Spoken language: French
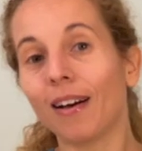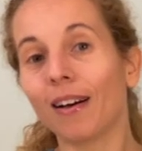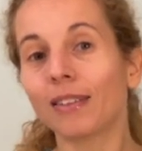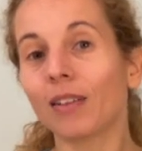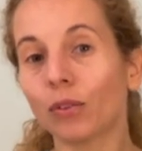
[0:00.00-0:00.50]

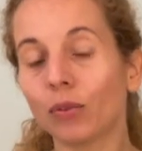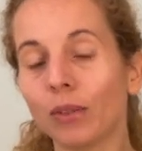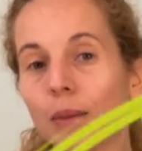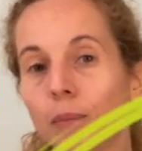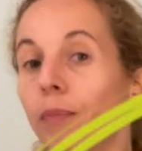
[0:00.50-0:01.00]

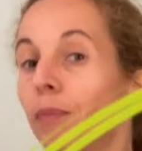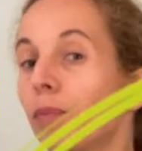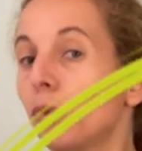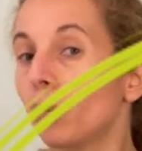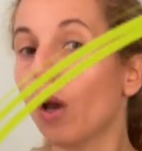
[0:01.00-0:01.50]
Ressens-tu des
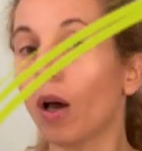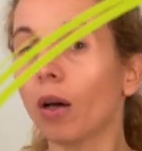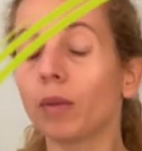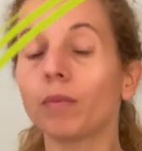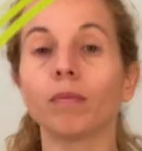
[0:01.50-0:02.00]

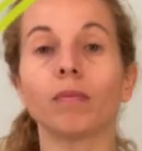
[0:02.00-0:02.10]
douleurs